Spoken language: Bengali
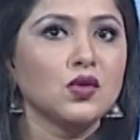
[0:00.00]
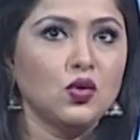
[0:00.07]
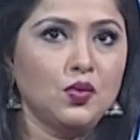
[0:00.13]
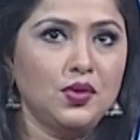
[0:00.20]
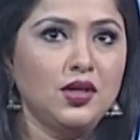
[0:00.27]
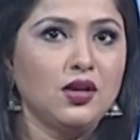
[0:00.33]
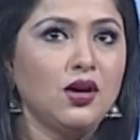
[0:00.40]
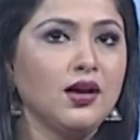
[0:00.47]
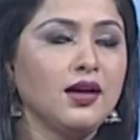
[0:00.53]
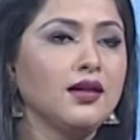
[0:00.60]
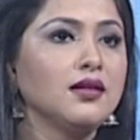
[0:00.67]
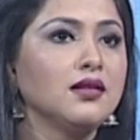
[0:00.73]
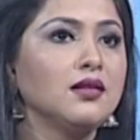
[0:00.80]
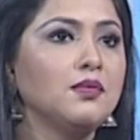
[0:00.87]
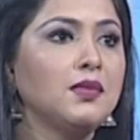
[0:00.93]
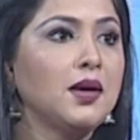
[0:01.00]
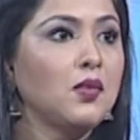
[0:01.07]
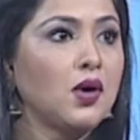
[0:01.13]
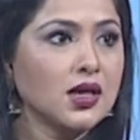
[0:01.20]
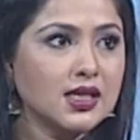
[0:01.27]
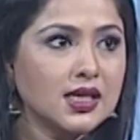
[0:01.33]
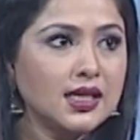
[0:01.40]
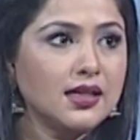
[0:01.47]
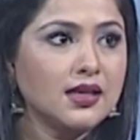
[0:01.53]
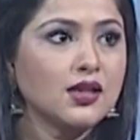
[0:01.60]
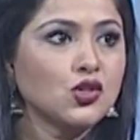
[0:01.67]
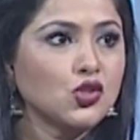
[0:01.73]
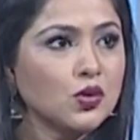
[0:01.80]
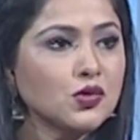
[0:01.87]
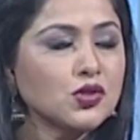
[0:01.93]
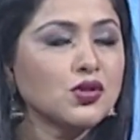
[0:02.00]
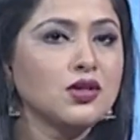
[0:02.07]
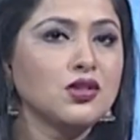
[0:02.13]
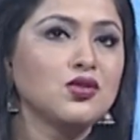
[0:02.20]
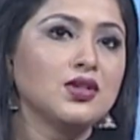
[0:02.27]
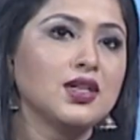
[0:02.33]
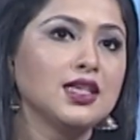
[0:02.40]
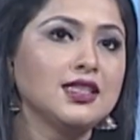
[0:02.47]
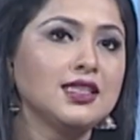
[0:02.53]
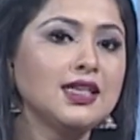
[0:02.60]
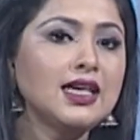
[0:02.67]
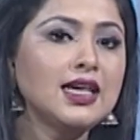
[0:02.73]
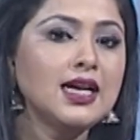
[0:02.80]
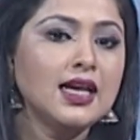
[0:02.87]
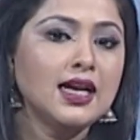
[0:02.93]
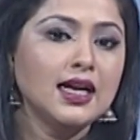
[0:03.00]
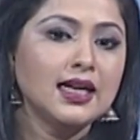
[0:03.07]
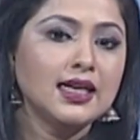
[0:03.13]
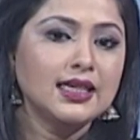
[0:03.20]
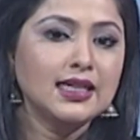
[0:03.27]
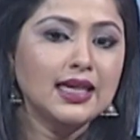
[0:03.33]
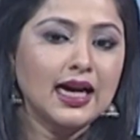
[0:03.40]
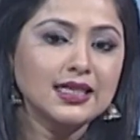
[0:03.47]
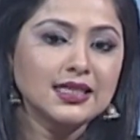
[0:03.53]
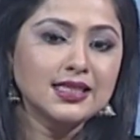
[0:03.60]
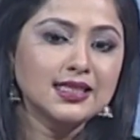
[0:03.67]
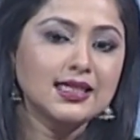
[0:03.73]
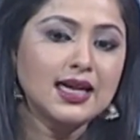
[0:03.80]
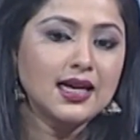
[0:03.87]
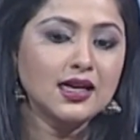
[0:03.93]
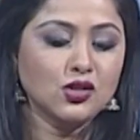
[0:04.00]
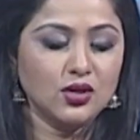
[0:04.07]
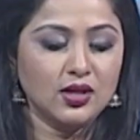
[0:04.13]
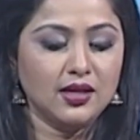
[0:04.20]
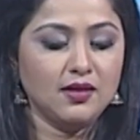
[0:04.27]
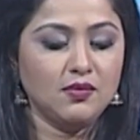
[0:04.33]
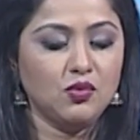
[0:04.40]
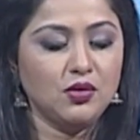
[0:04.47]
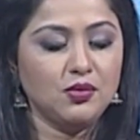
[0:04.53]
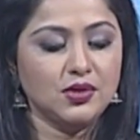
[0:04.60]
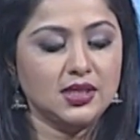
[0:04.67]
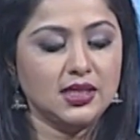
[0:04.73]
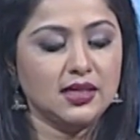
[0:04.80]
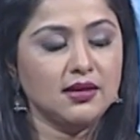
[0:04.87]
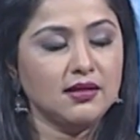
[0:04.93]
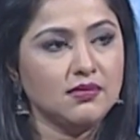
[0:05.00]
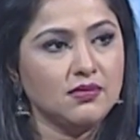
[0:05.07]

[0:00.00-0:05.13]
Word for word: অভিনয় বা মডেলিং সমস্ত কিছু ক্ষেত্রে নাচটাই আসলে বলবো যে